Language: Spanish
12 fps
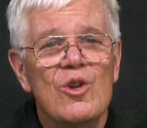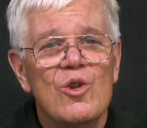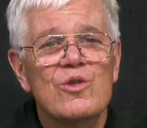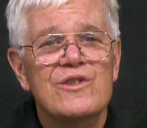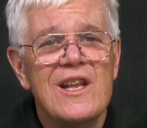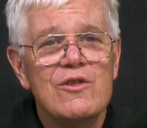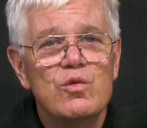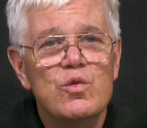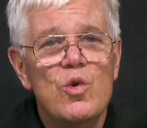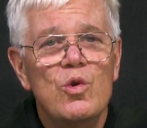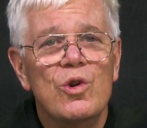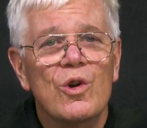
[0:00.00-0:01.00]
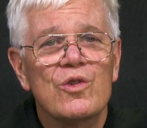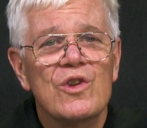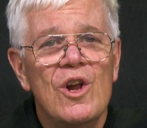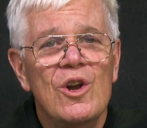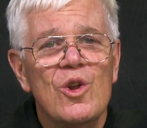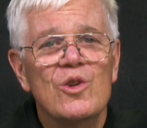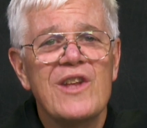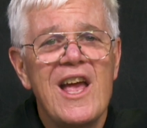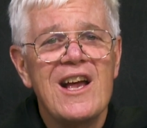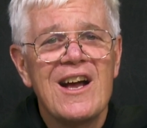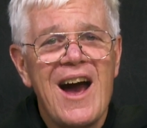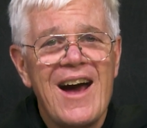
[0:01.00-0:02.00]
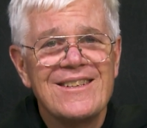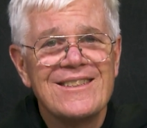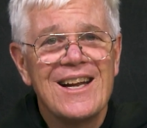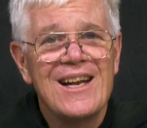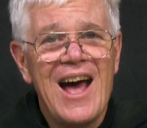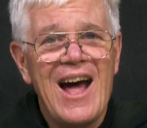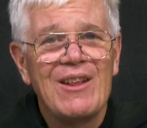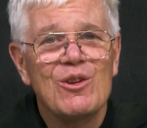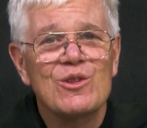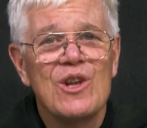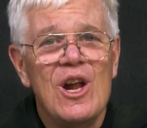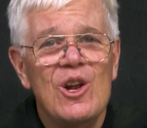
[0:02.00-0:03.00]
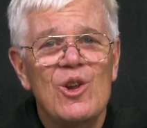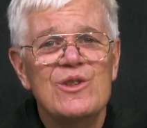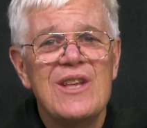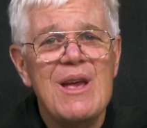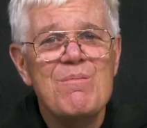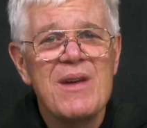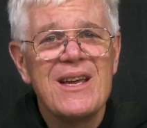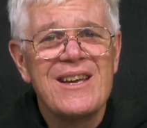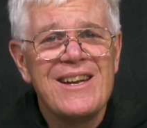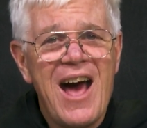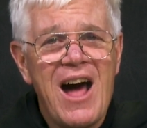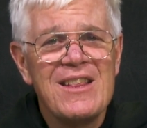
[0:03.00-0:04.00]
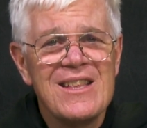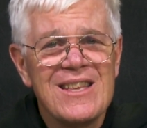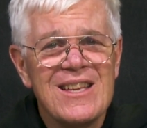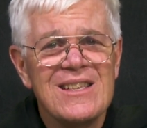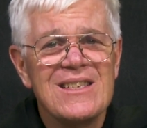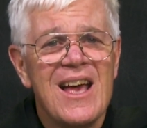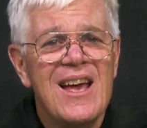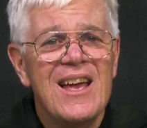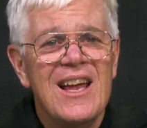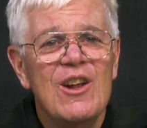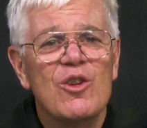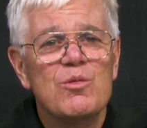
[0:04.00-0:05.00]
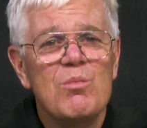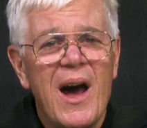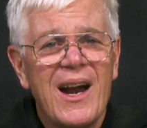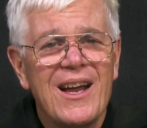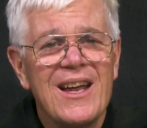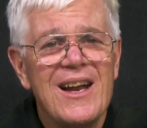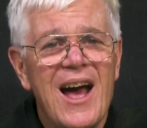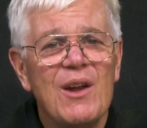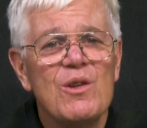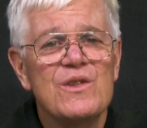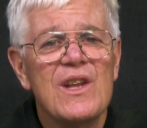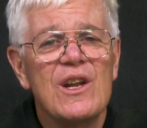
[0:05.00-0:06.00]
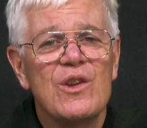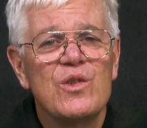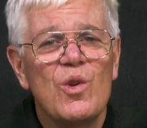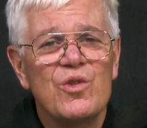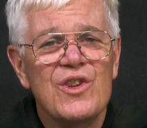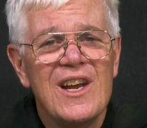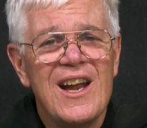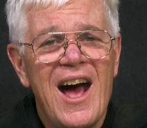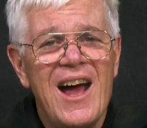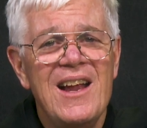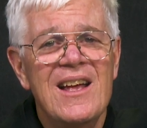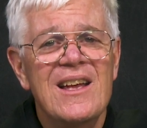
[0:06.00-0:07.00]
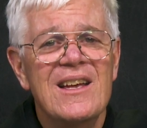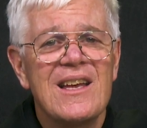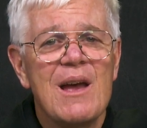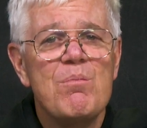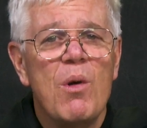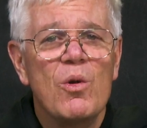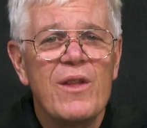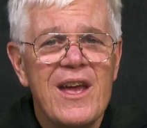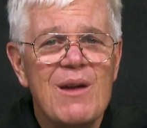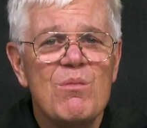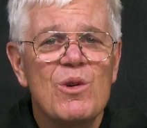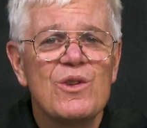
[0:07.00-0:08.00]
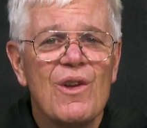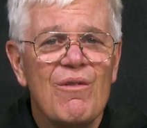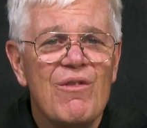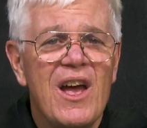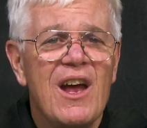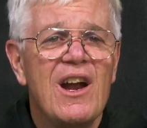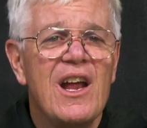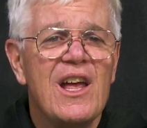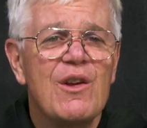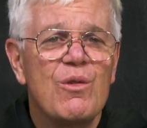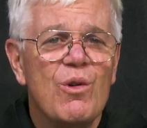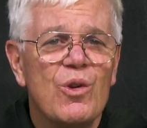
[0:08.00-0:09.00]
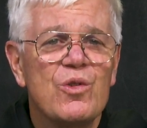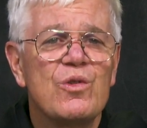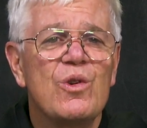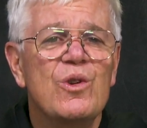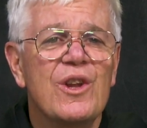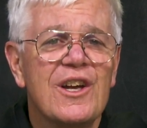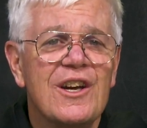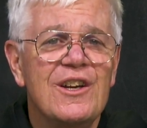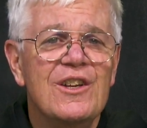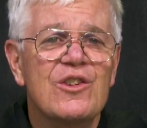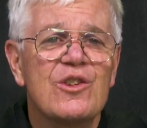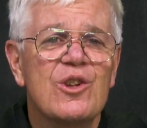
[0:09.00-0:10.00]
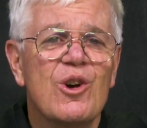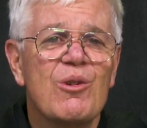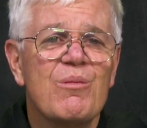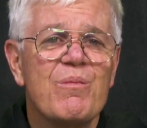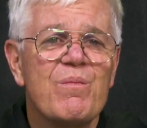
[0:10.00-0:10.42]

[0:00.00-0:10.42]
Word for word: los desnudos, los encarcelados, los inmigrantes y los marginados de la sociedad que podemos ver el rostro de Cristo.